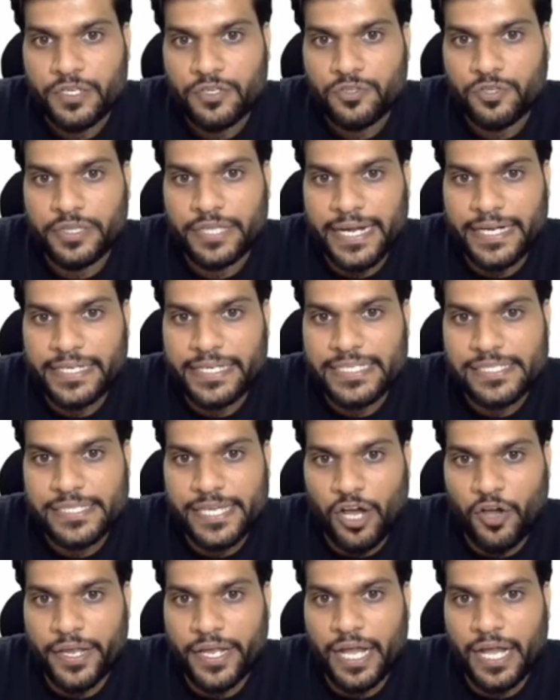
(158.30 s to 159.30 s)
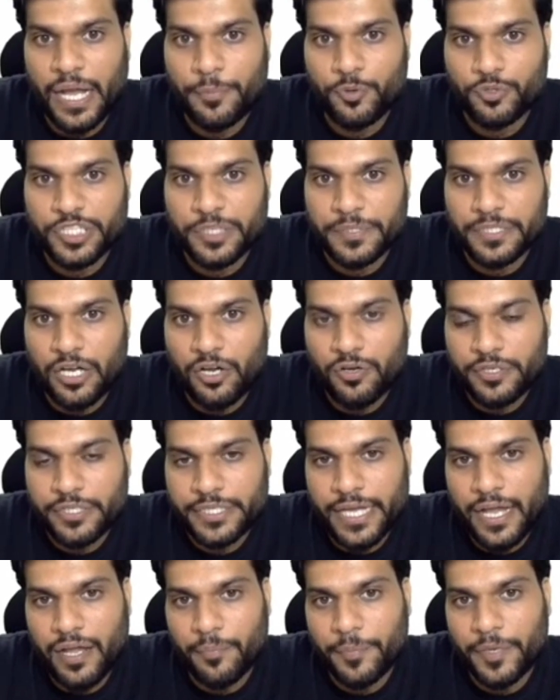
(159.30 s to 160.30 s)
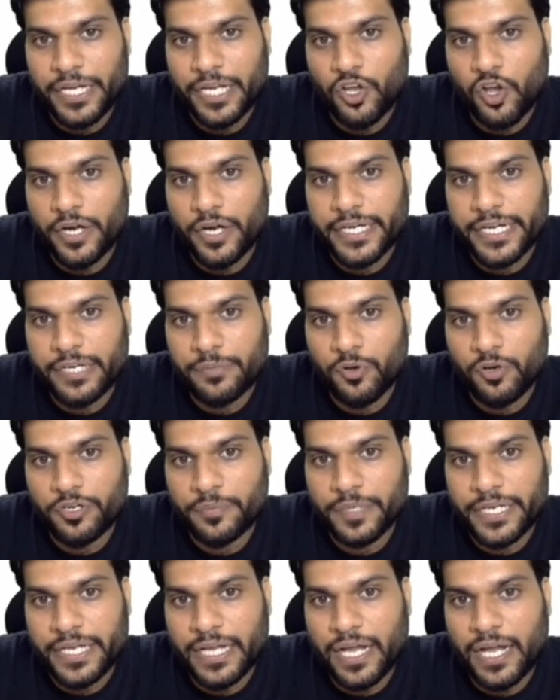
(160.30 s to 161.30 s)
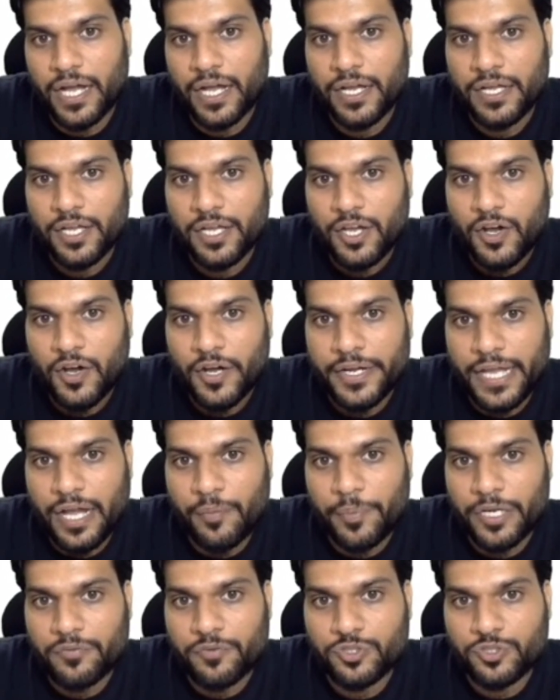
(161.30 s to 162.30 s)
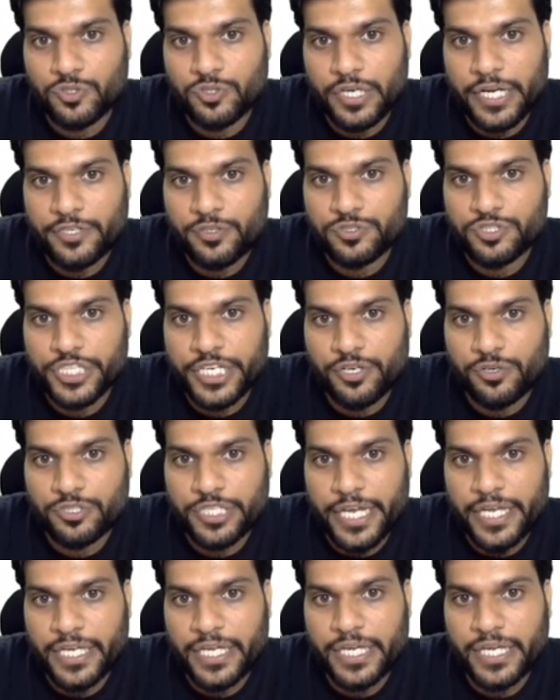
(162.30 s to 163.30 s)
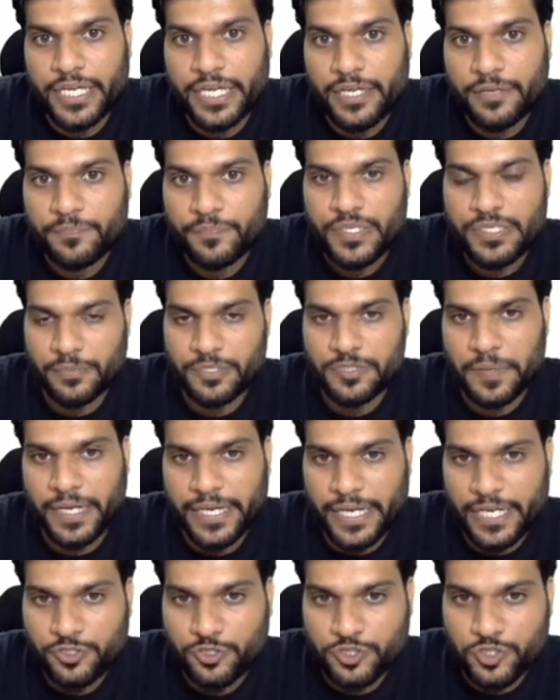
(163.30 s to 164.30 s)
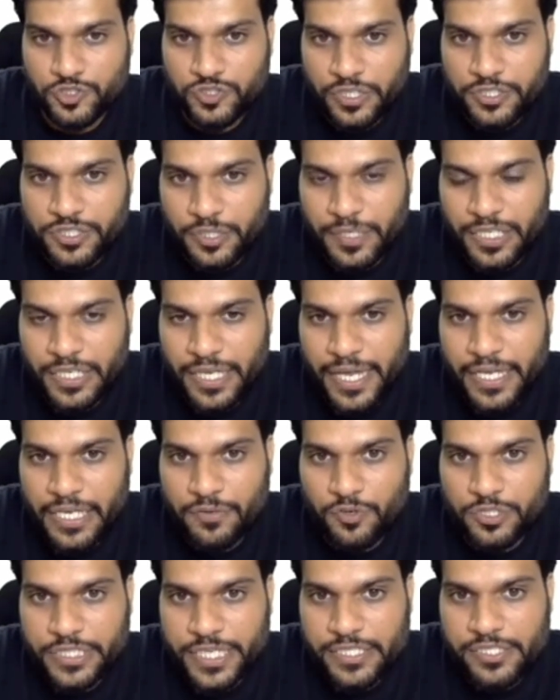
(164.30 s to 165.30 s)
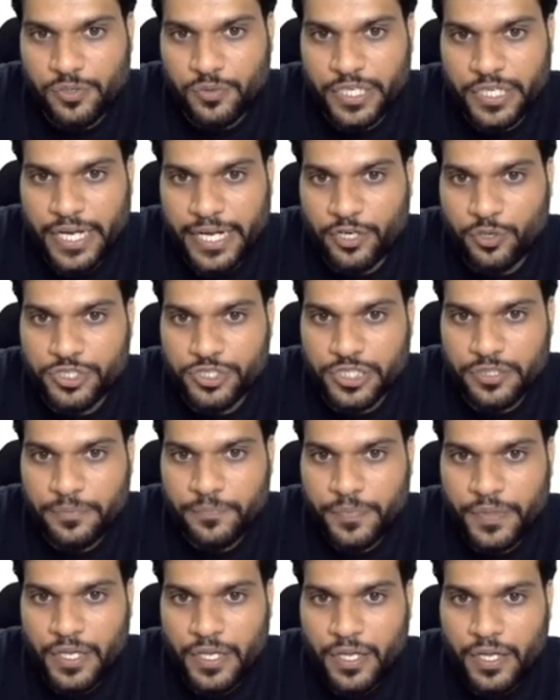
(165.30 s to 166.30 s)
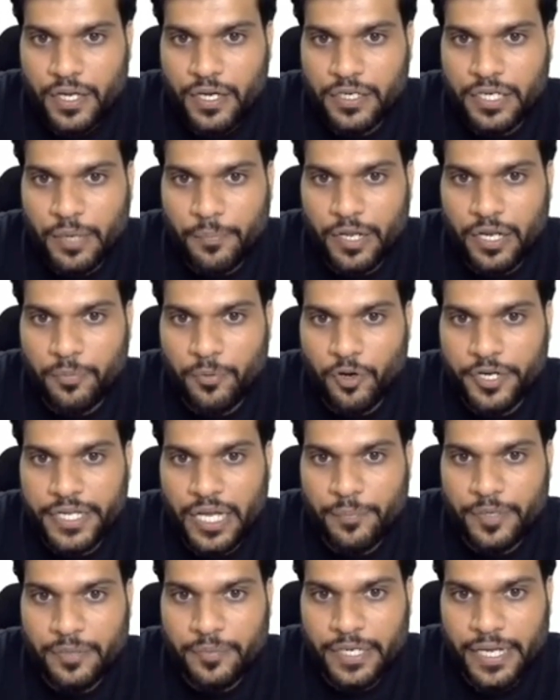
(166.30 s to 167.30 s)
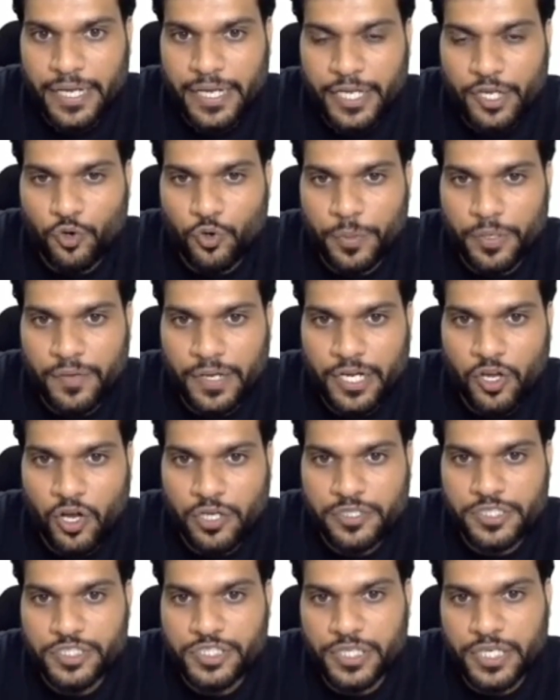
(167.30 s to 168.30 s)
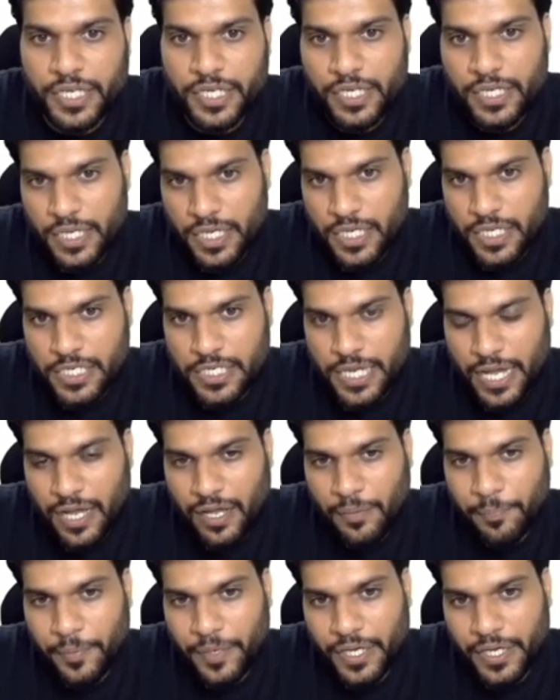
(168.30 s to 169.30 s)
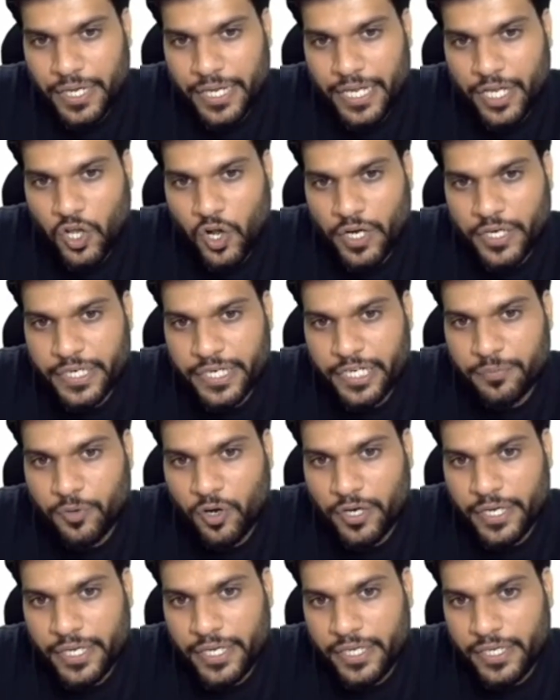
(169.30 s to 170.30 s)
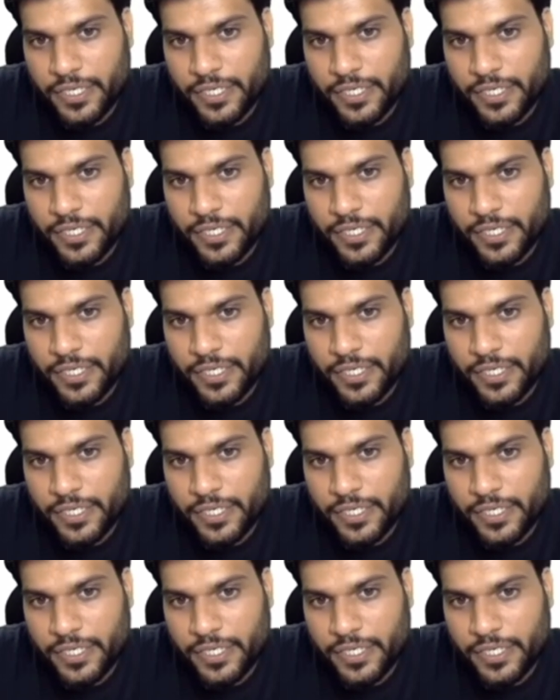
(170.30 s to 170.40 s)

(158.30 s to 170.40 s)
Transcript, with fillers: तो इन दैट केस क्या होगा आप खुद ही बताओ यहां पर एक कोऑर्डिनेट बॉन्ड बनेगा और यहां पर वो दोनों इलेक्ट्रॉन शेयर हो जाएंगे समझ में आ गया तो जो स्ट्रक्चर बन के आएगी वो कुछ ऐसी होगी नाइट्रोजन डबल बॉन्ड यहां पर बनाया है ऊपर वाले ऑक्सीजन ने यहां पर एक कोऑर्डिनेट बॉन्ड है